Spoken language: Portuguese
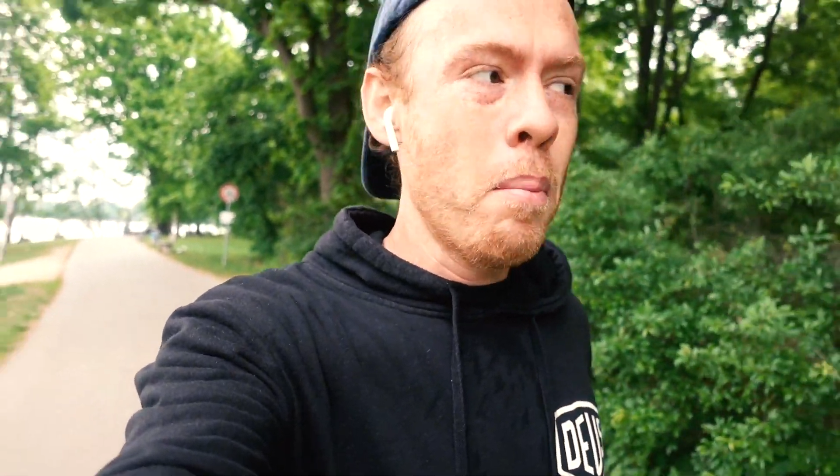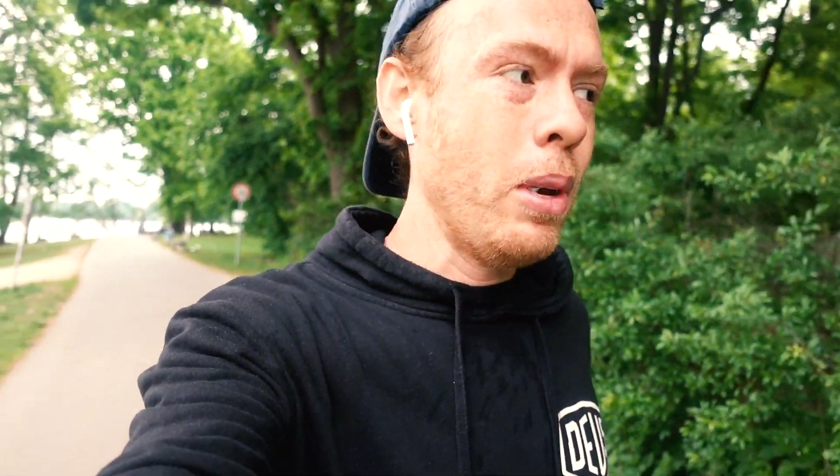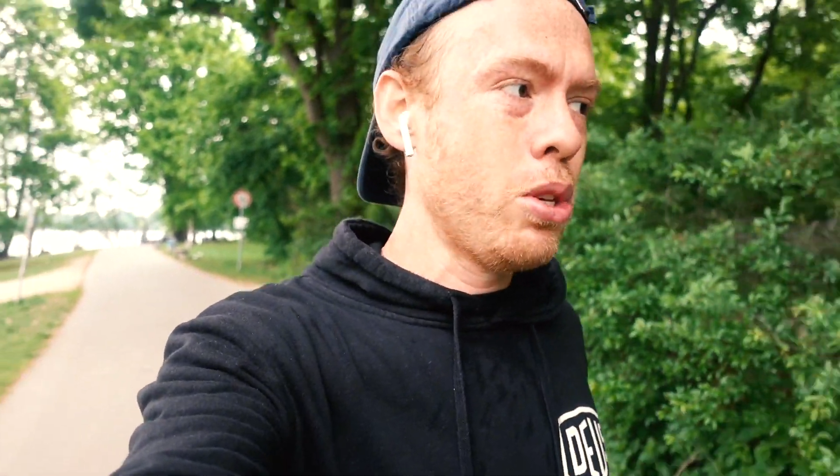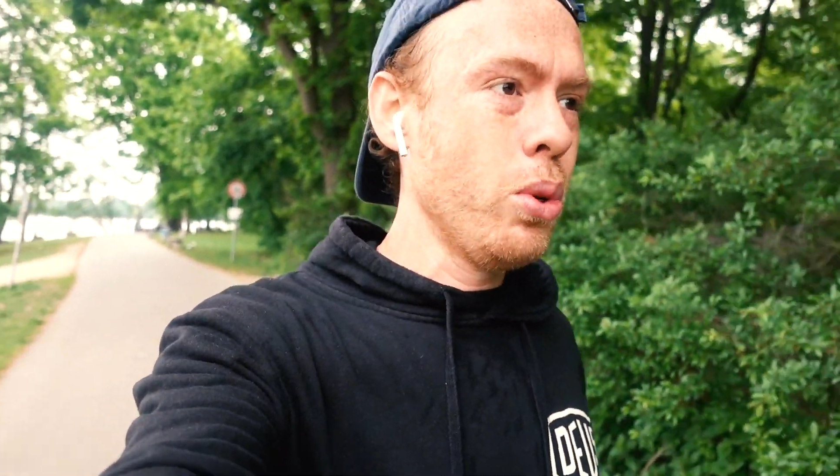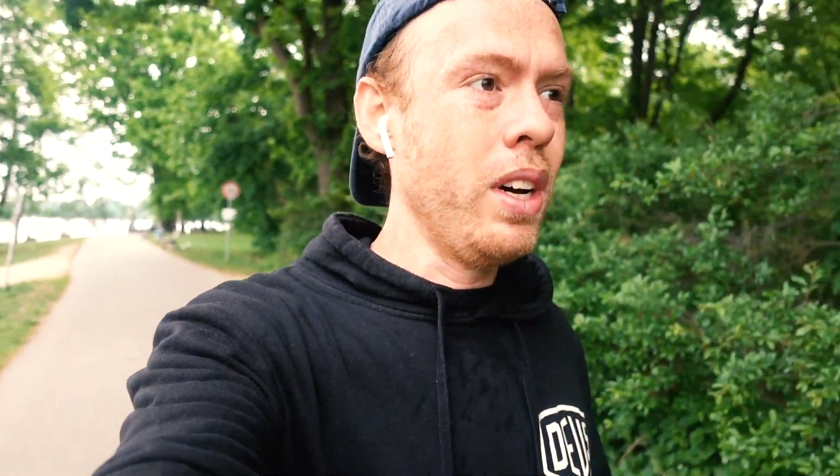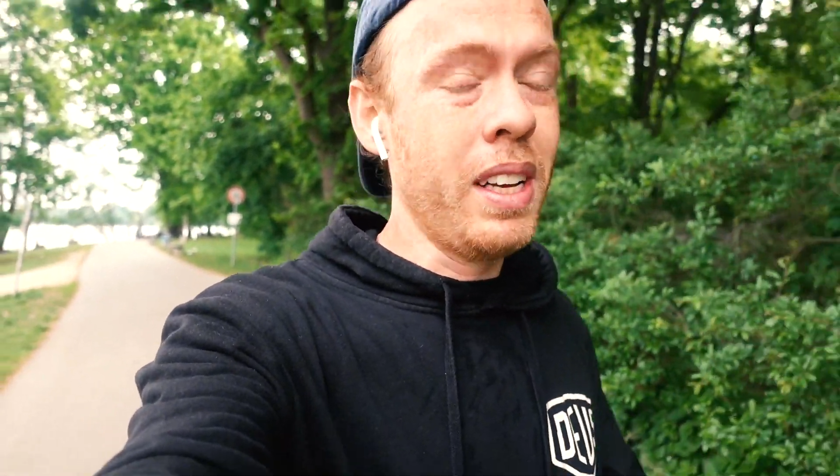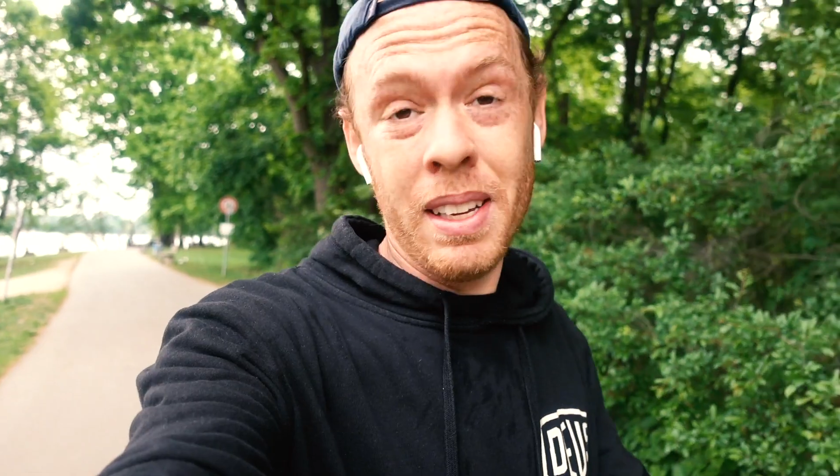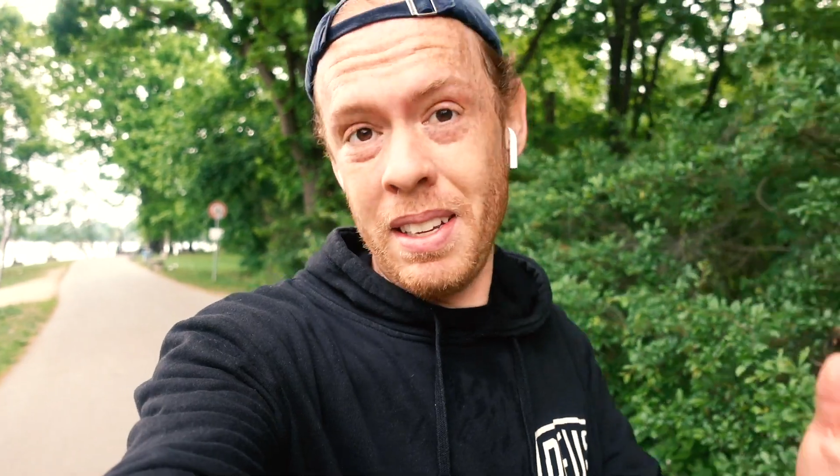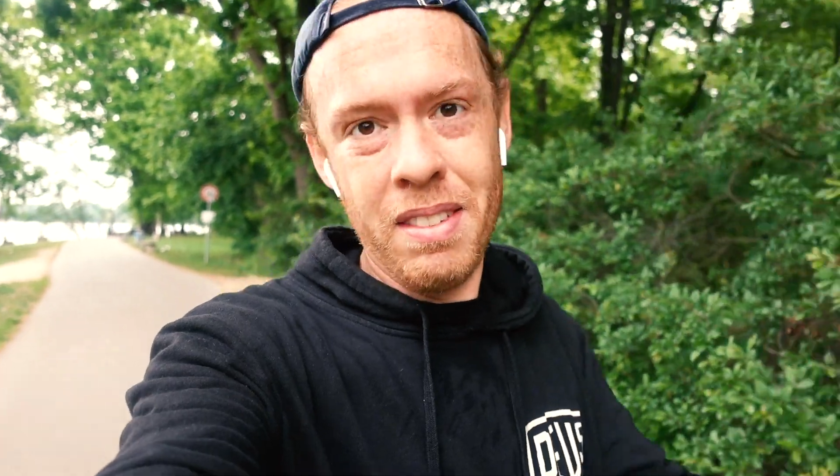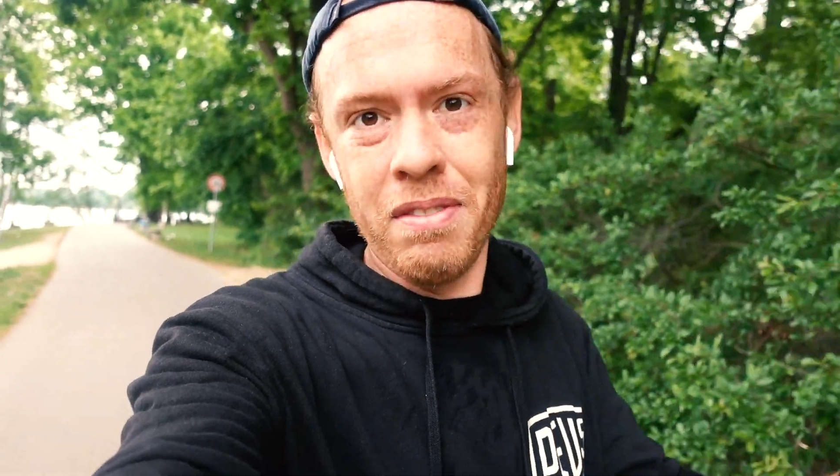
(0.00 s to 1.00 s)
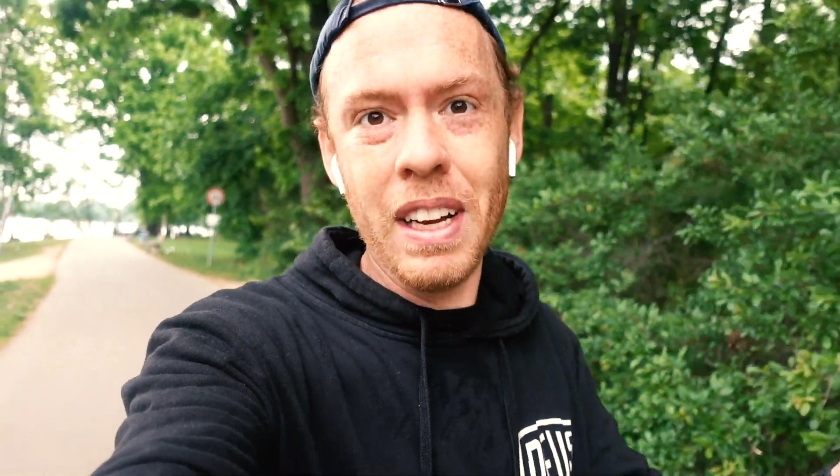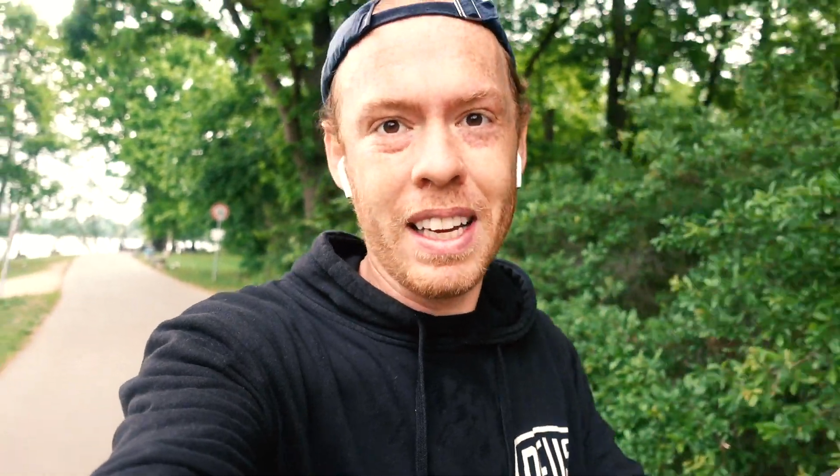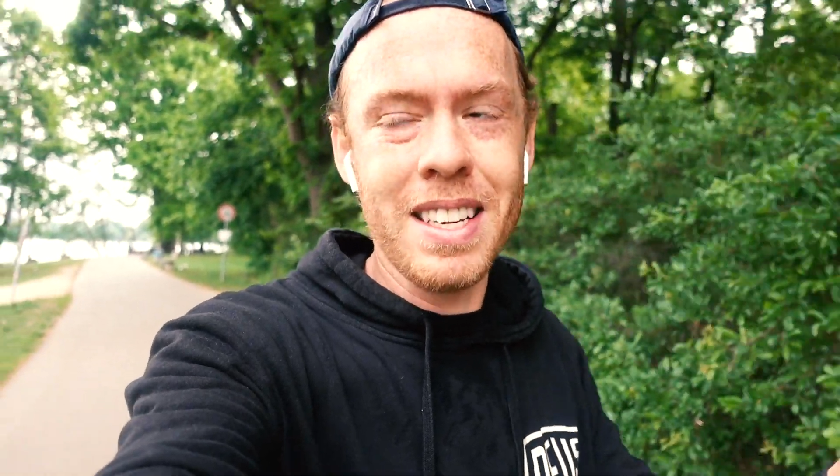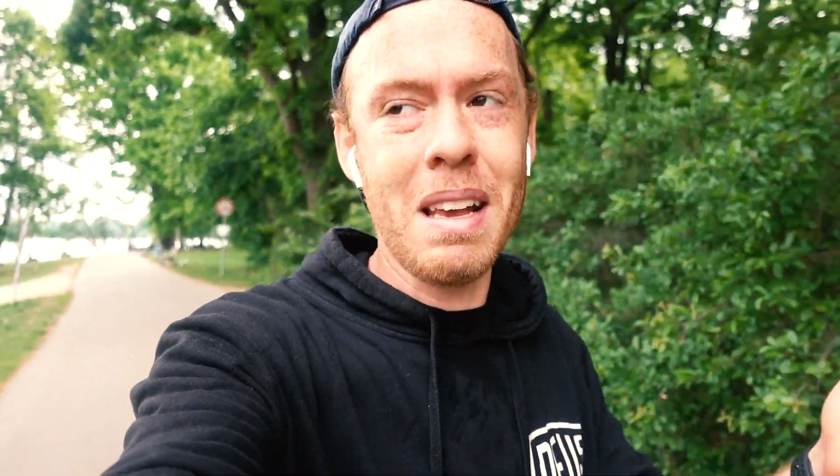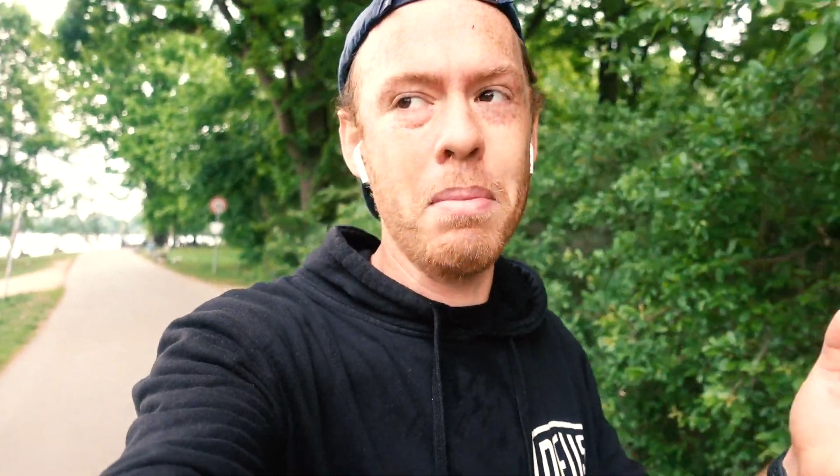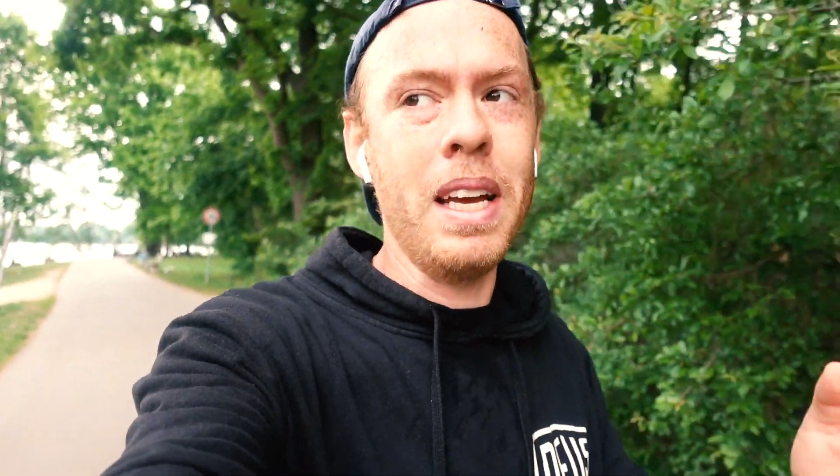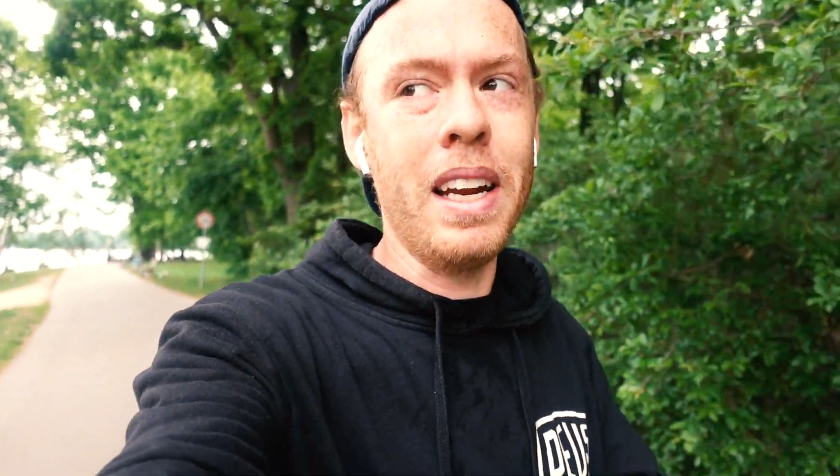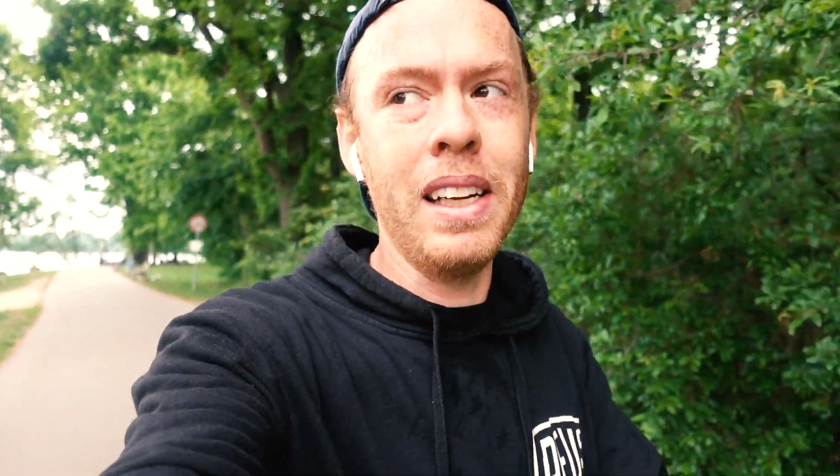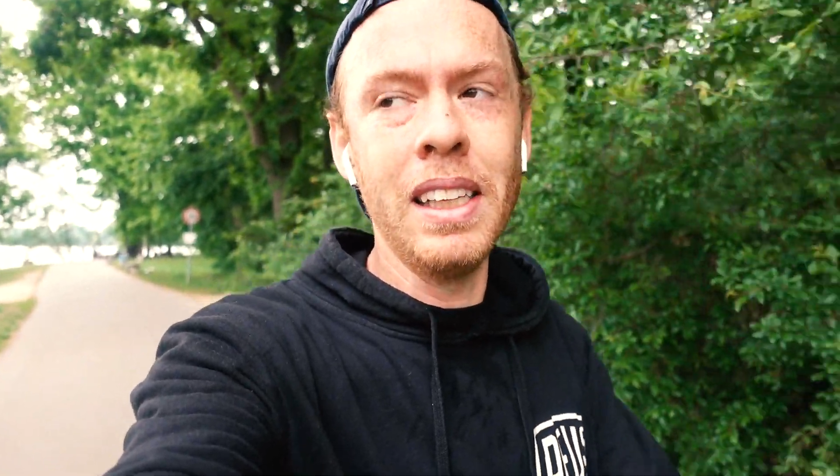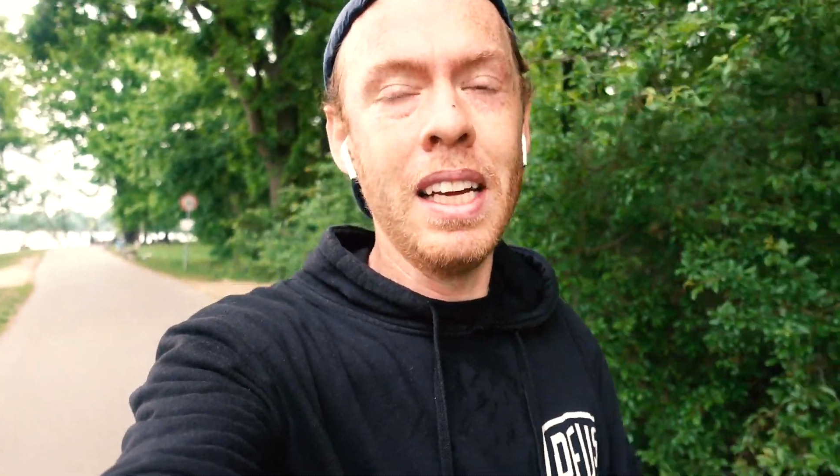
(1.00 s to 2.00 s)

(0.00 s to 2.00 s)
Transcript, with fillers: pessoa vai querer saber, né?